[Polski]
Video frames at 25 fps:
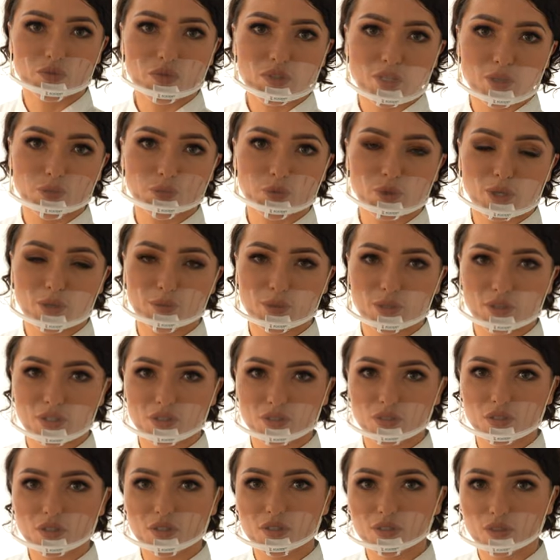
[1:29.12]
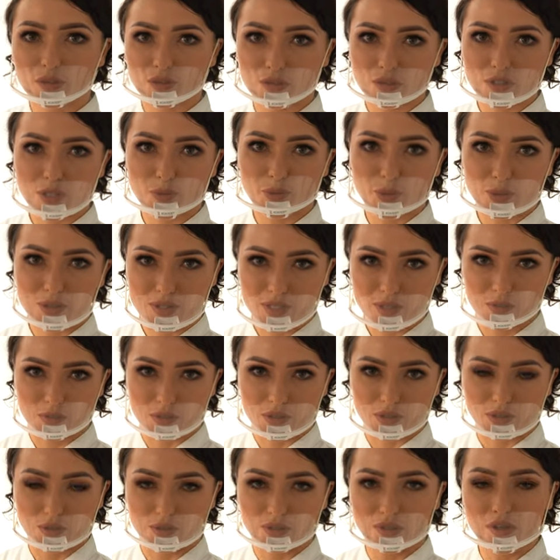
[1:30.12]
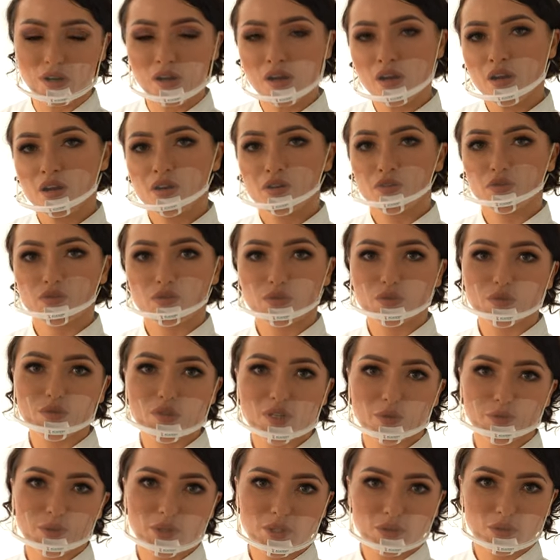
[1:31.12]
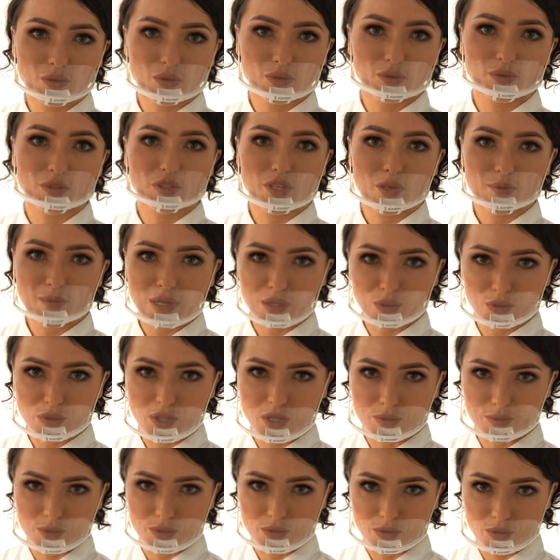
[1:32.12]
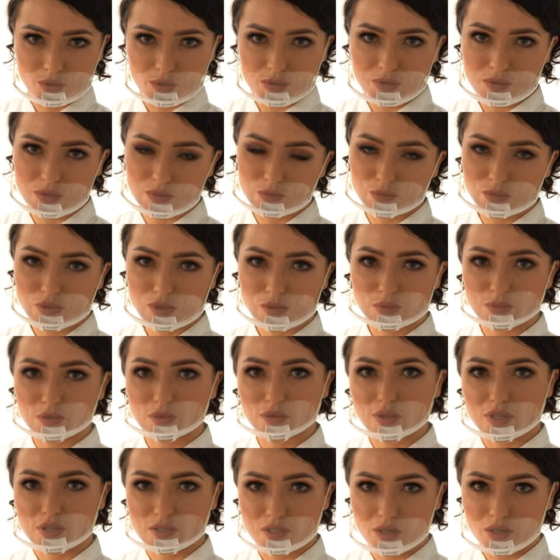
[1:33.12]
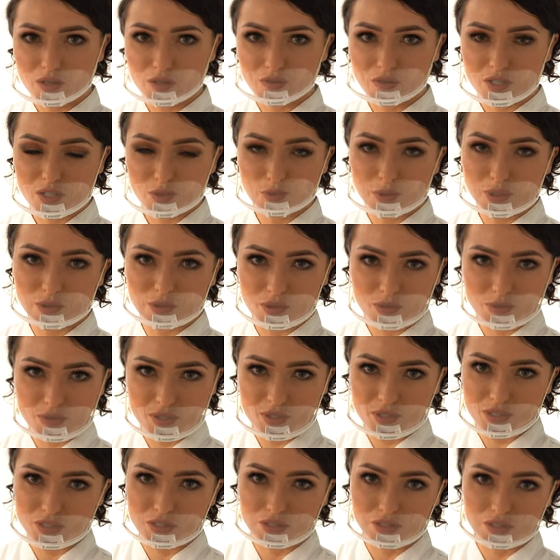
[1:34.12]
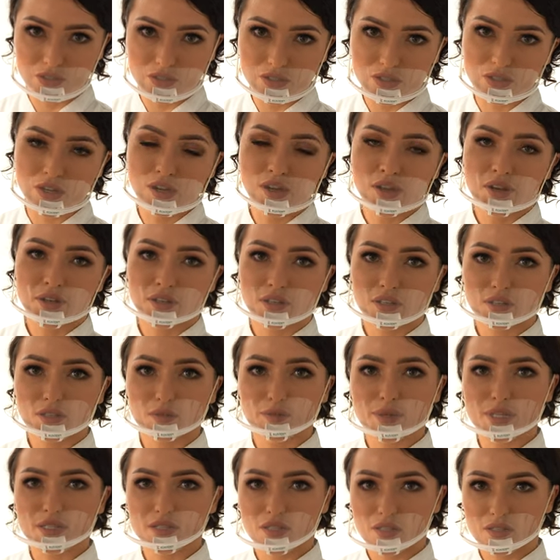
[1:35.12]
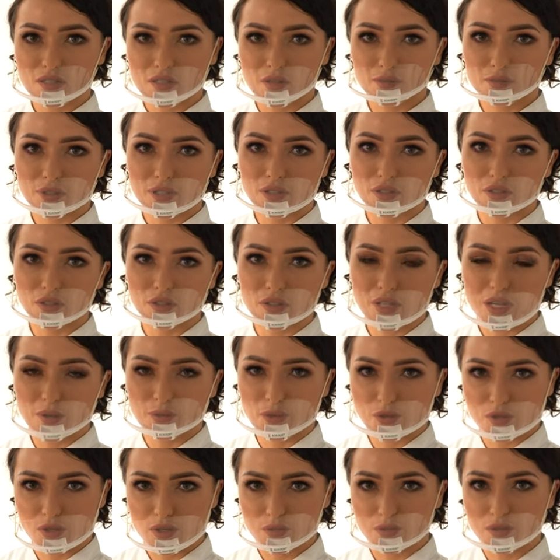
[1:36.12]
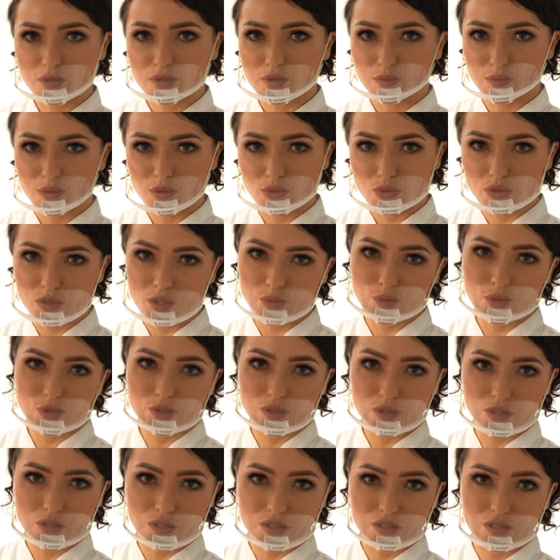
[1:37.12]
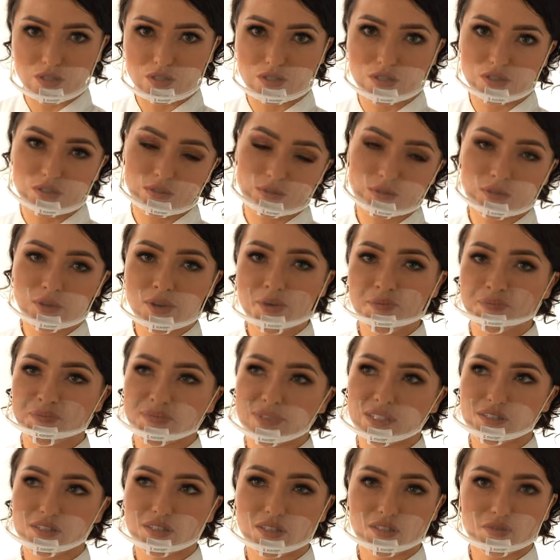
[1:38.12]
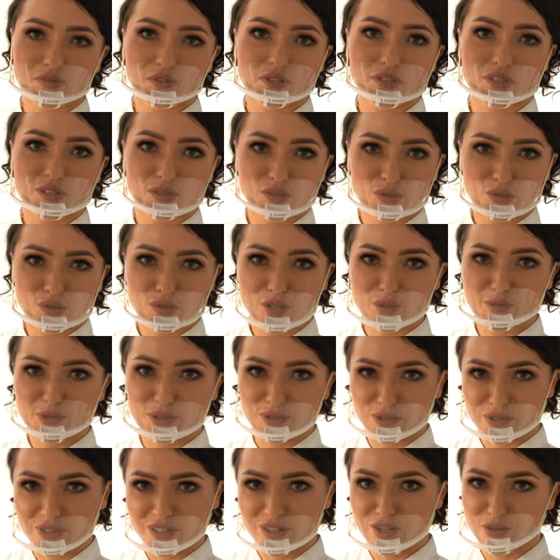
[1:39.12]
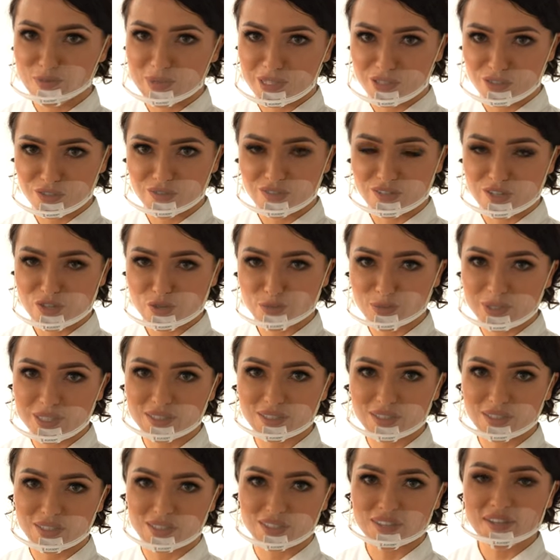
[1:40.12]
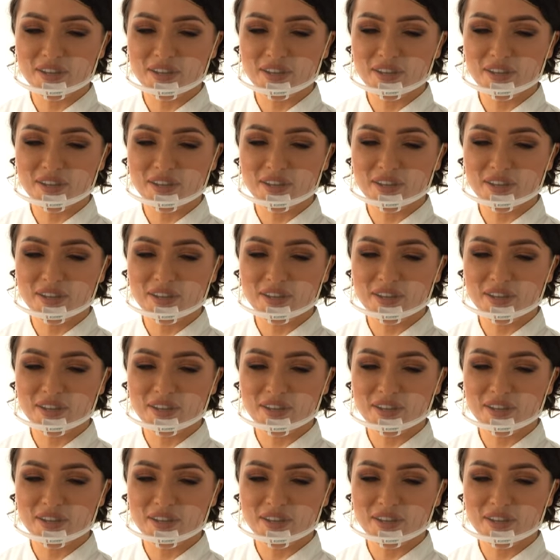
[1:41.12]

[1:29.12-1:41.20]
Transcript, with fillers: Ustępują one do kilku dni po zabiegu. W dniu zabiegu nie malujemy ust, musimy tutaj zachować pełną sterylność, natomiast następnego dnia możemy możemy sobie już je przykryć. Zazwyczaj stosujemy do tego matowe szminki.